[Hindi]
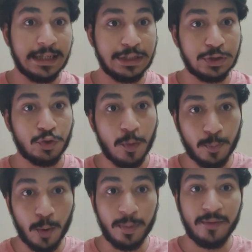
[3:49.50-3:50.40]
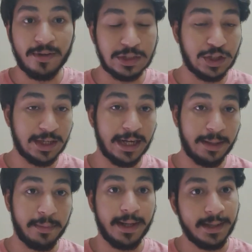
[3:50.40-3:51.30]
सारी चीज़ों को प्रॉपर फंक्शन करने
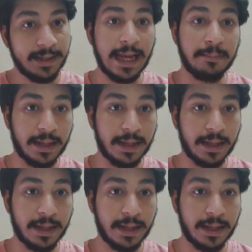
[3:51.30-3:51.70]
में टाइम